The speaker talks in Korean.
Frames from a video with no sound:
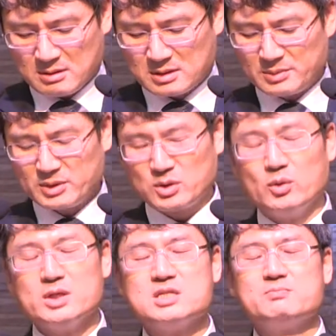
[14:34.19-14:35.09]
그 다음에
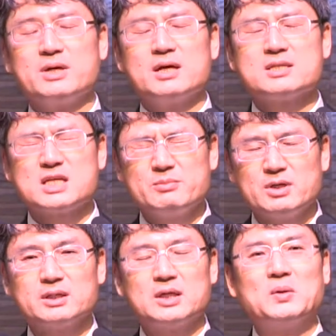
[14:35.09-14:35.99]
교회 집회에
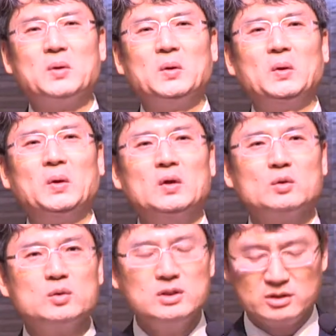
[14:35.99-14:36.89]
참여하게 되고
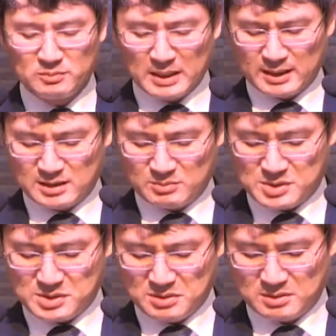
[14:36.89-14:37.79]
훈련도 받게
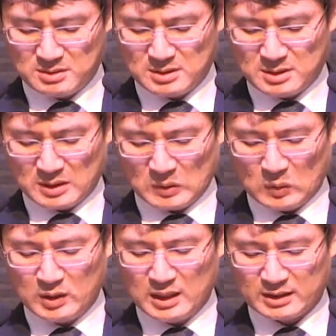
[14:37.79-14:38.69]
되면서
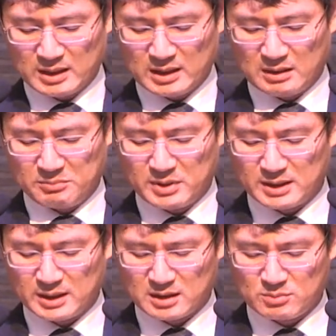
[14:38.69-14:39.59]
놀랍게
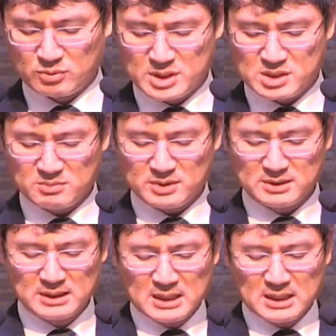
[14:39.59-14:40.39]
변화되는 걸 보았습니다.